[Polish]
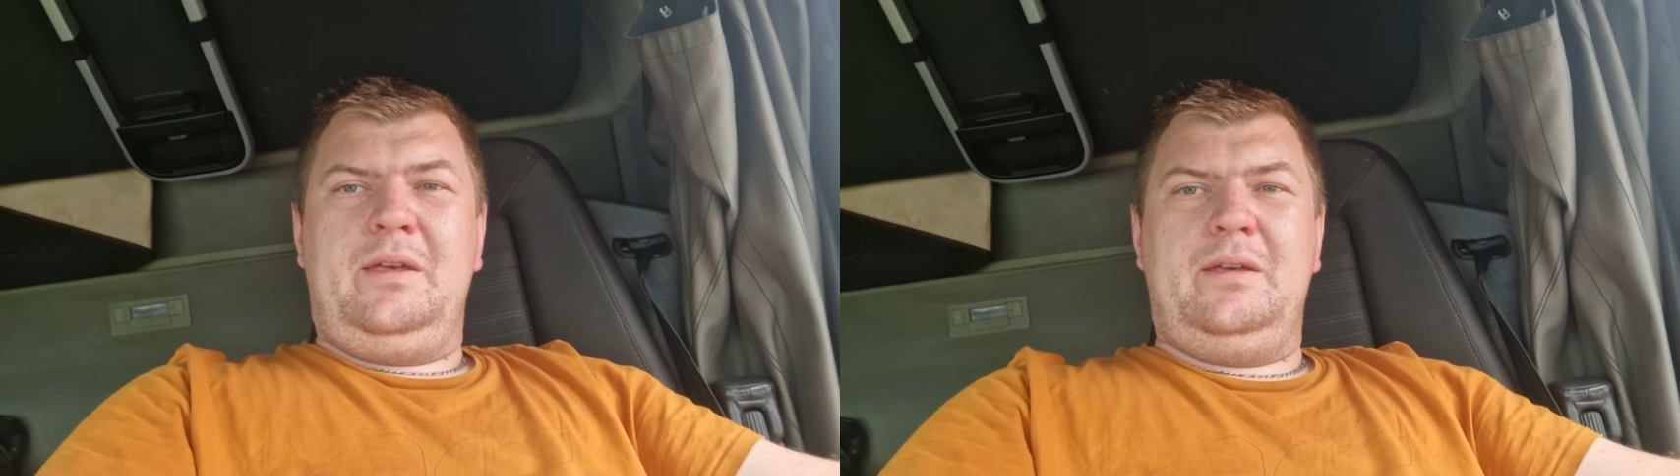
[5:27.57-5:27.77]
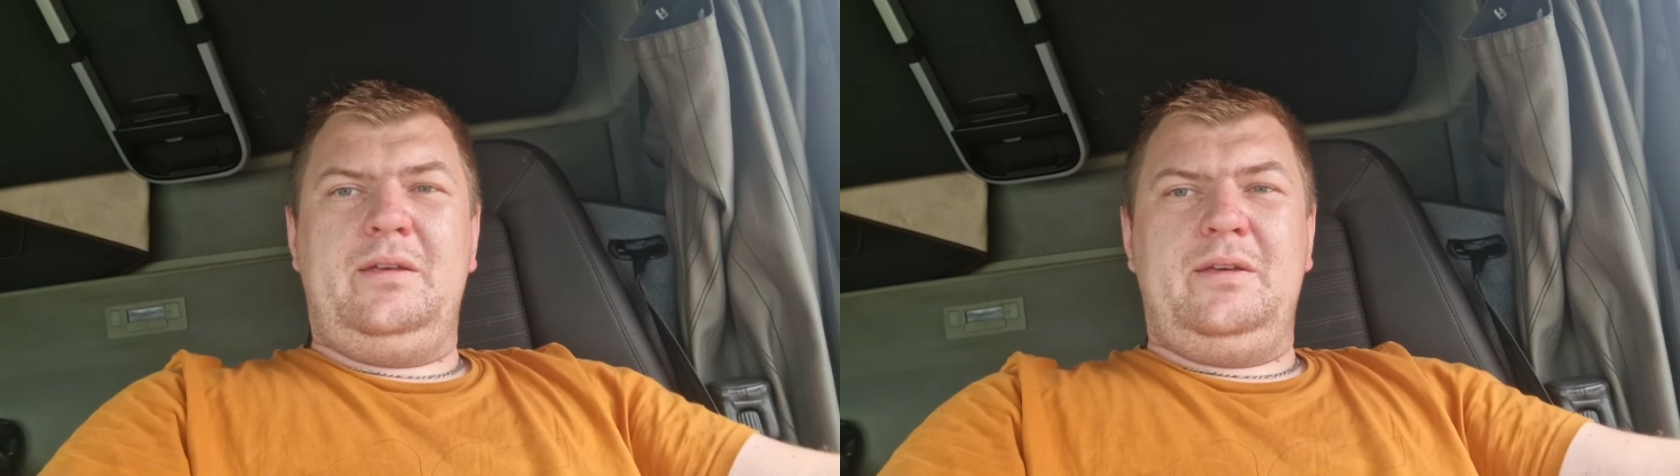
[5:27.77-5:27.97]

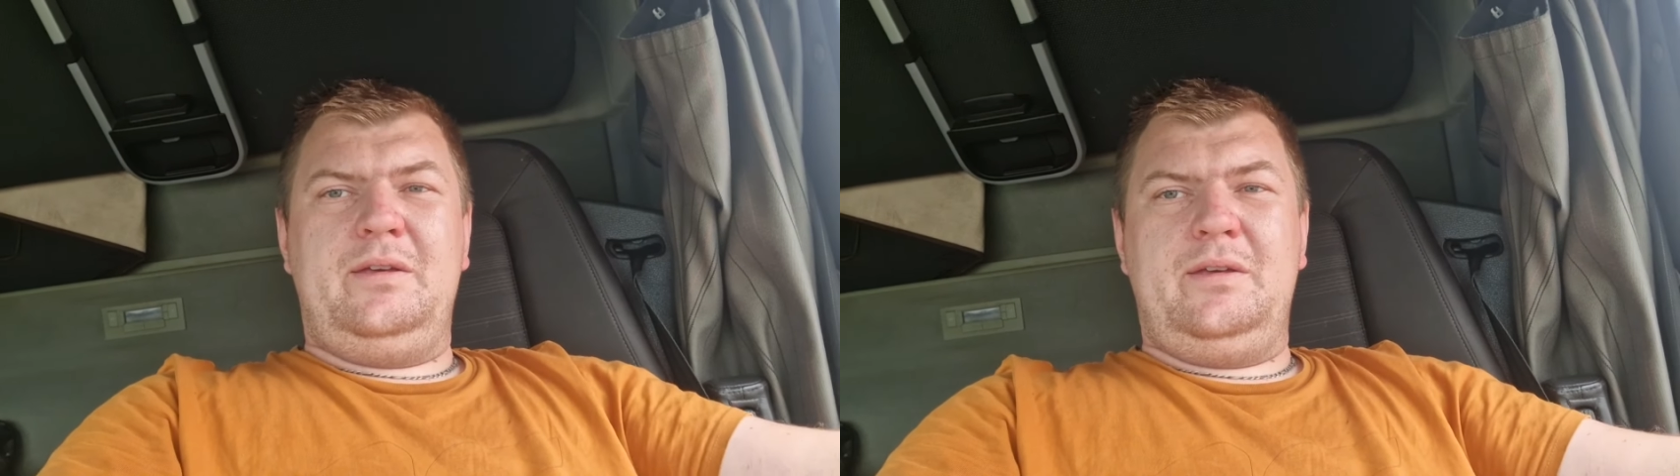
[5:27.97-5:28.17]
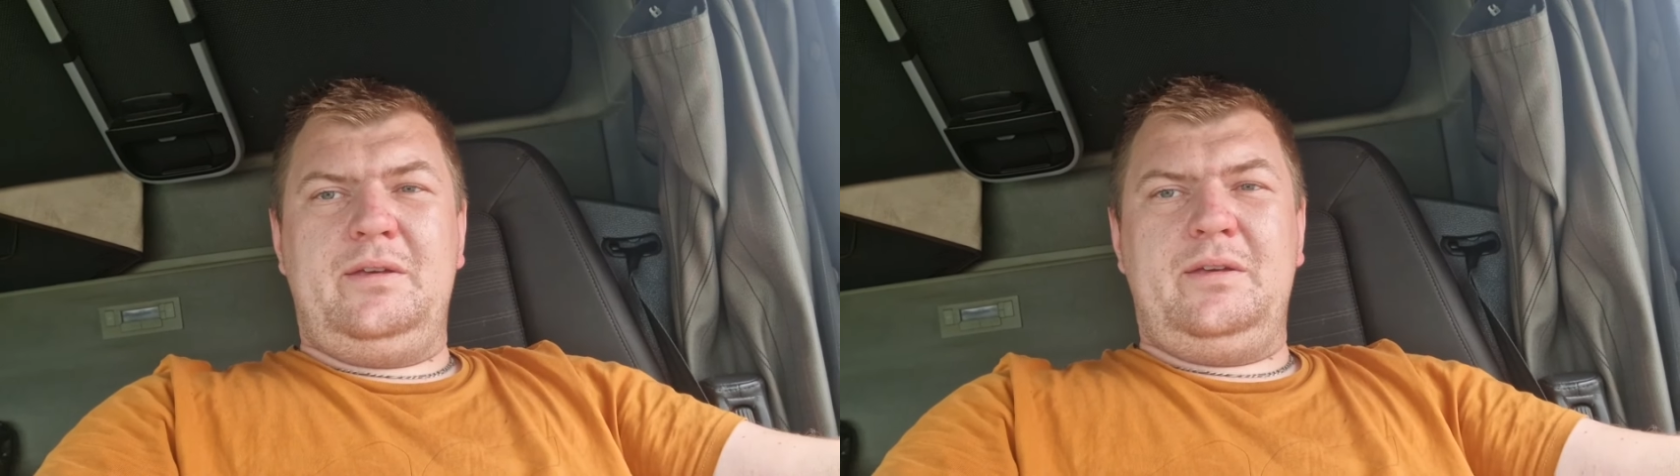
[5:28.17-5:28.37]

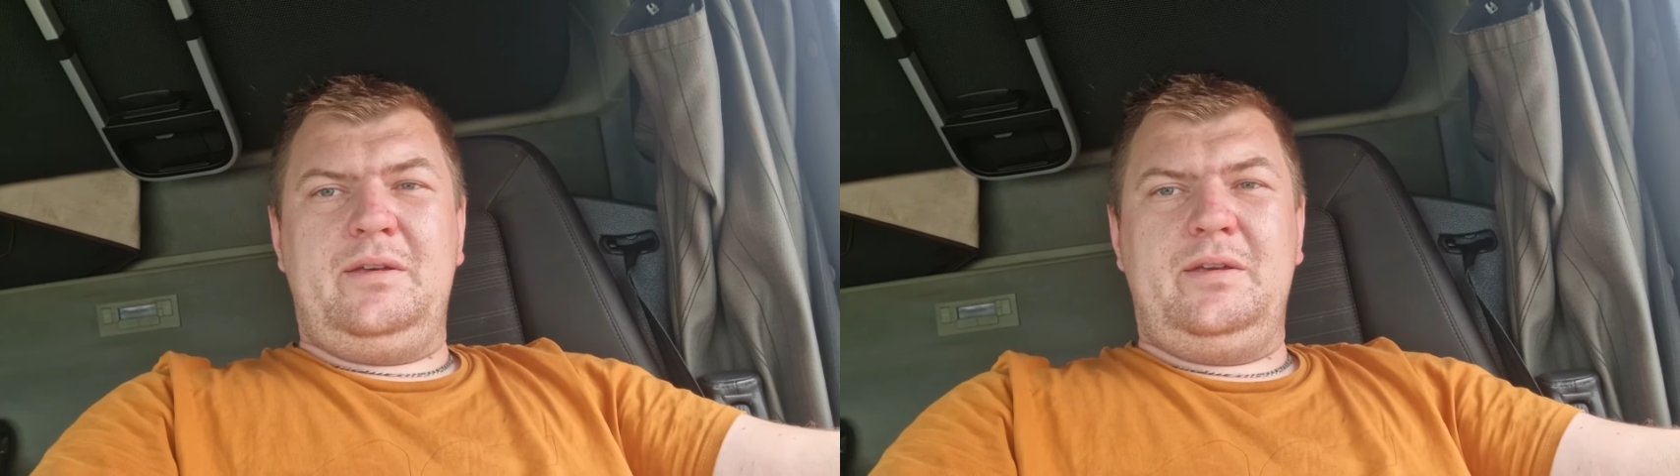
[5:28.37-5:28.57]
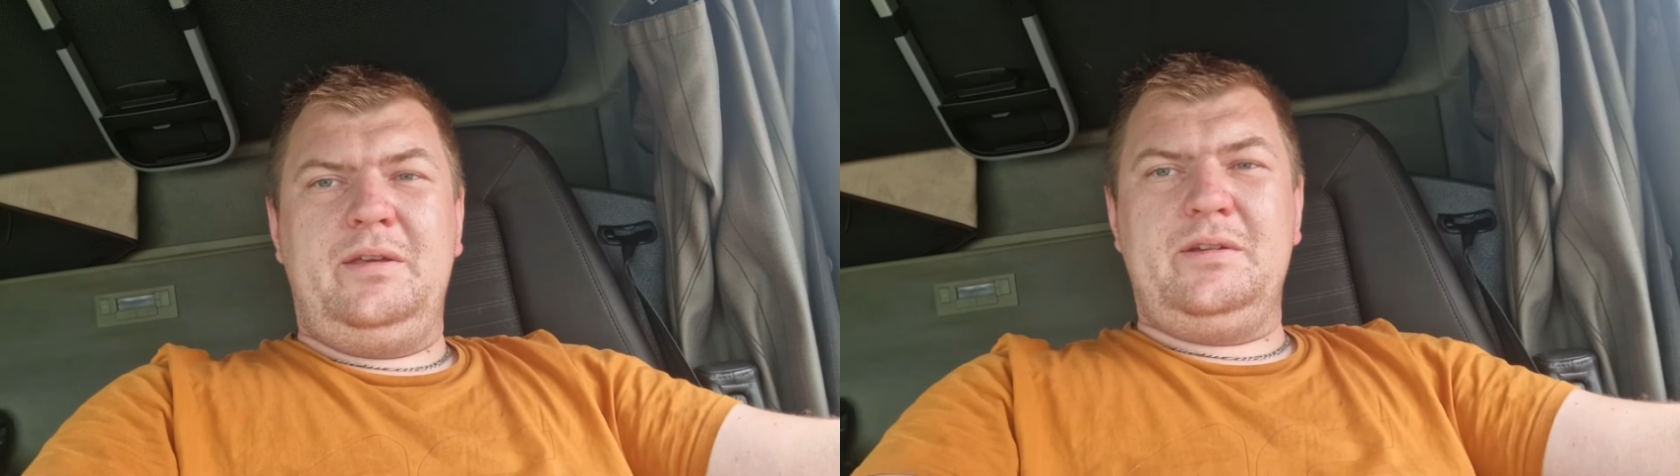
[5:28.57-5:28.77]
E,
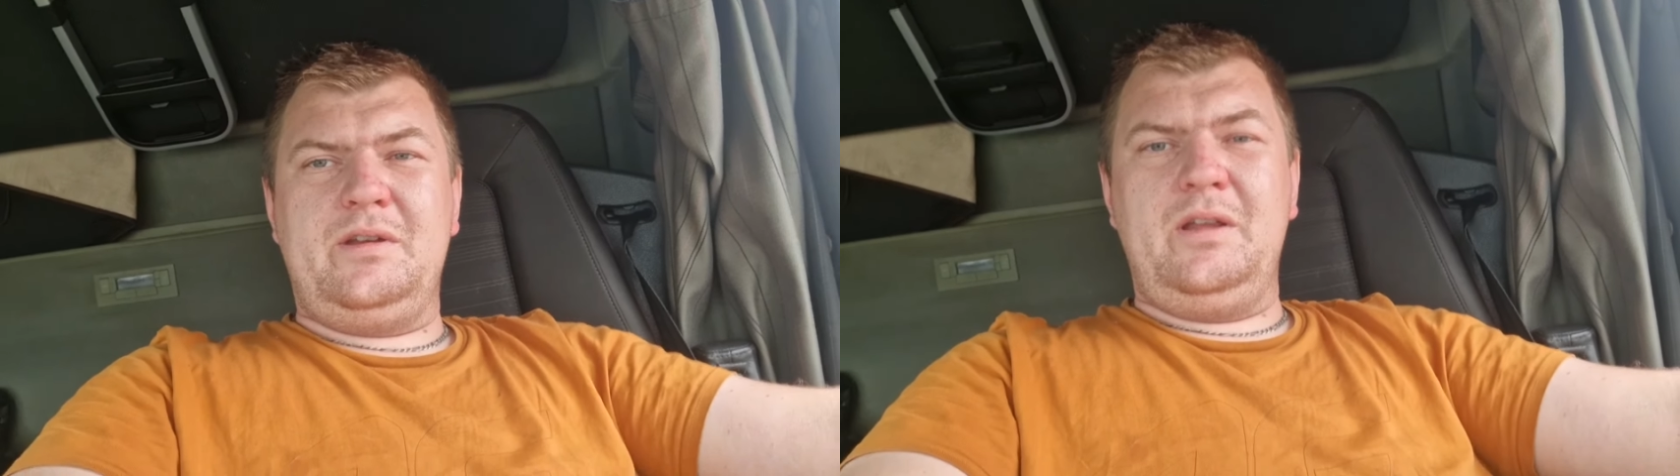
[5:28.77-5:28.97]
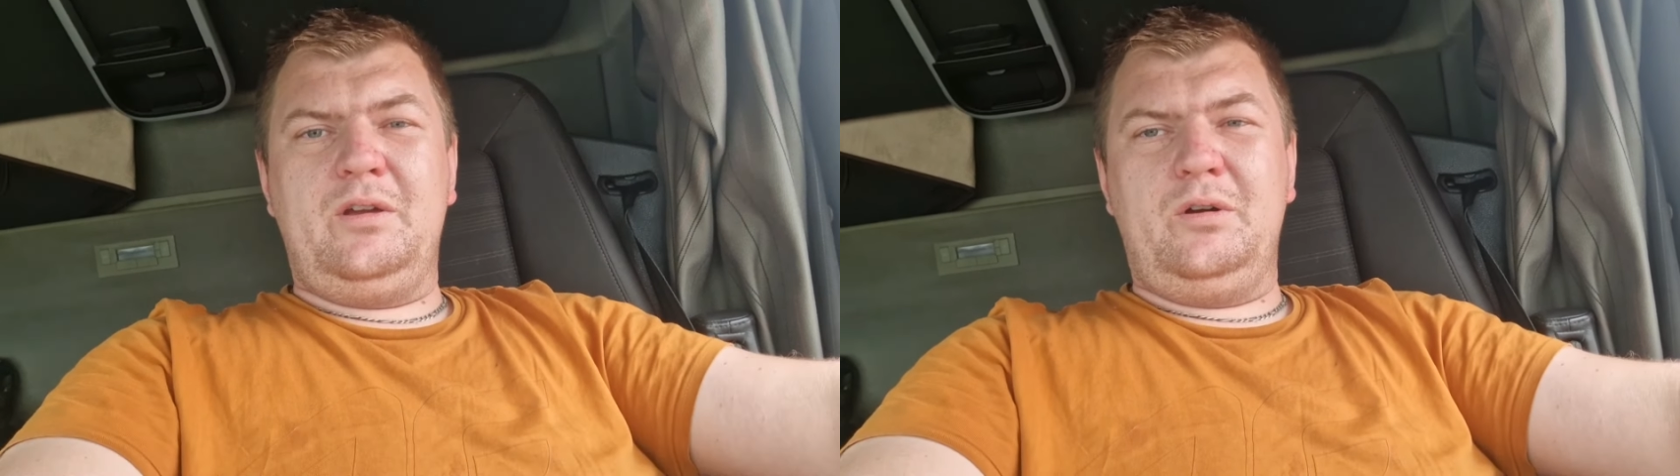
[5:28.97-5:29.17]

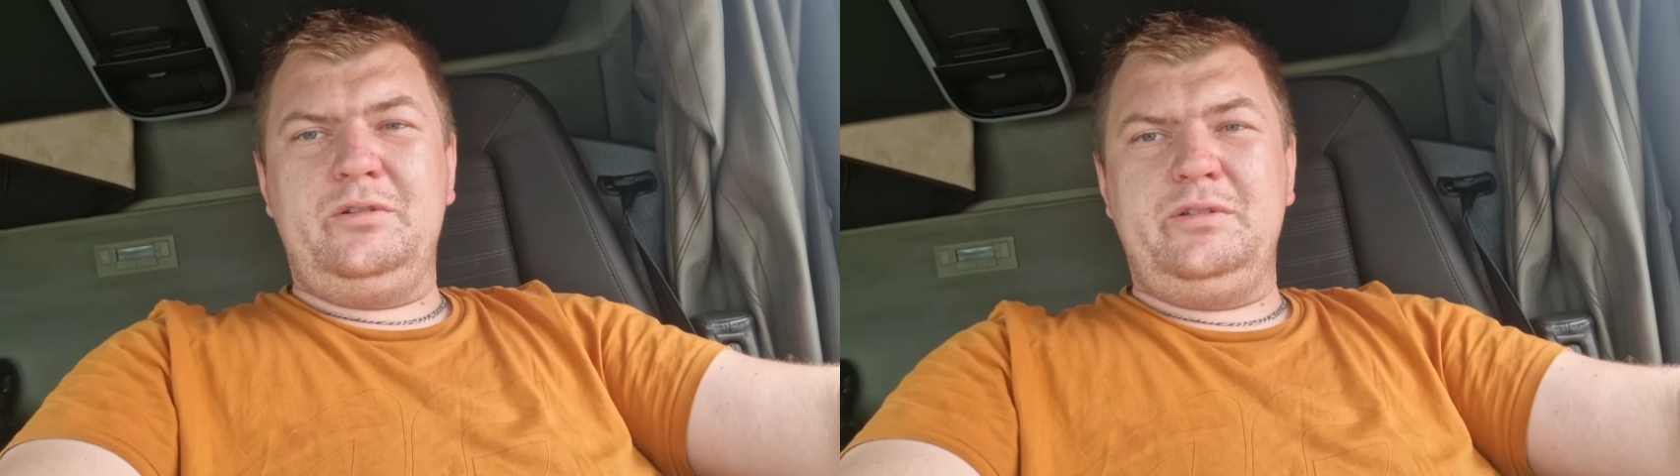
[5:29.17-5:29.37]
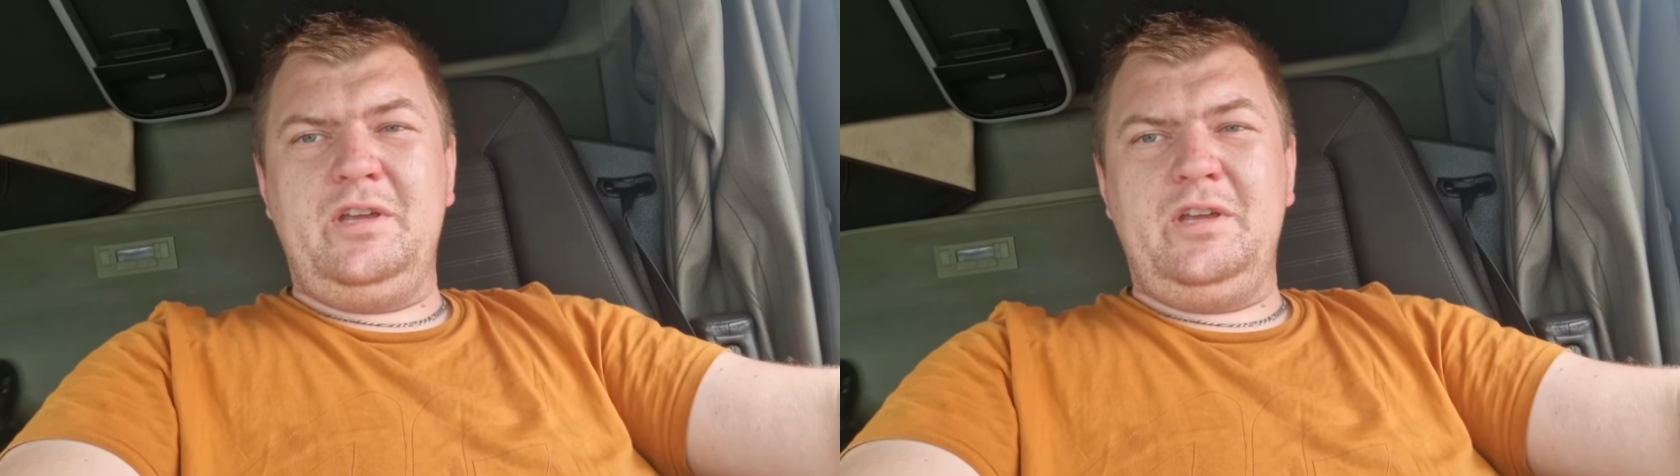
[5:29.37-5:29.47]
jeżeli chodzi,